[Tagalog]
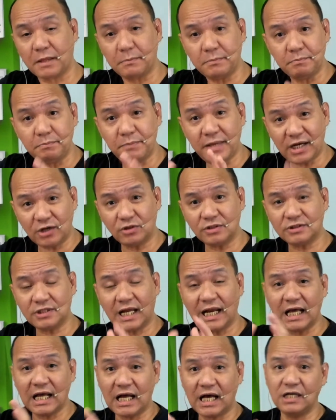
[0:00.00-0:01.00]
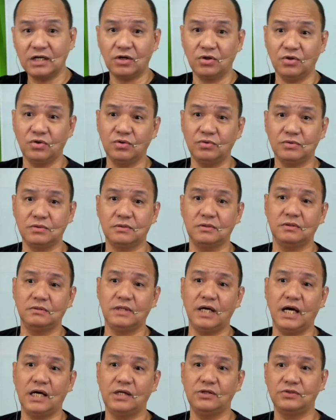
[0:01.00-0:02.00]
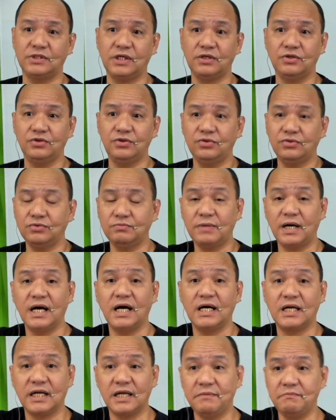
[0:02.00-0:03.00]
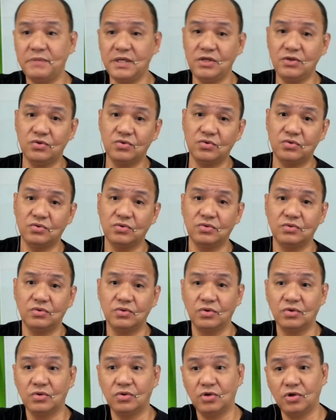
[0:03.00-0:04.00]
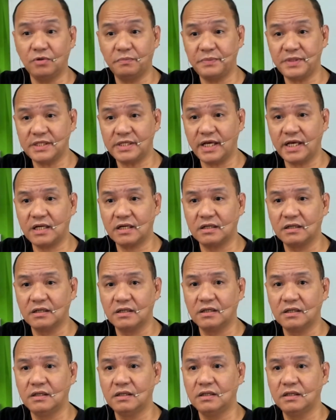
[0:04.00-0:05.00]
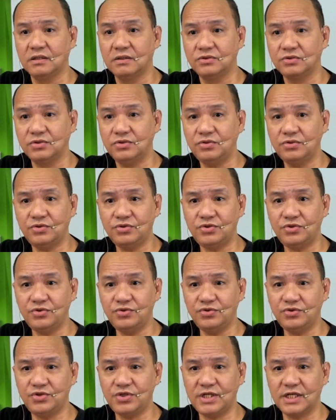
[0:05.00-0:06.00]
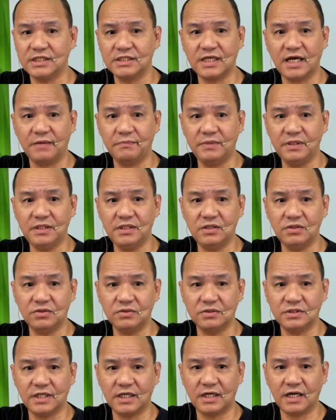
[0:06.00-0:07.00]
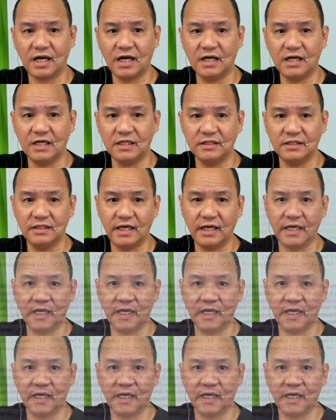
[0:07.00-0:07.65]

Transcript: Pero talaga ang nag uh, ano sa yung mga revenue officer. So yun, yun sinasabi dito, sir, ang ganda eh.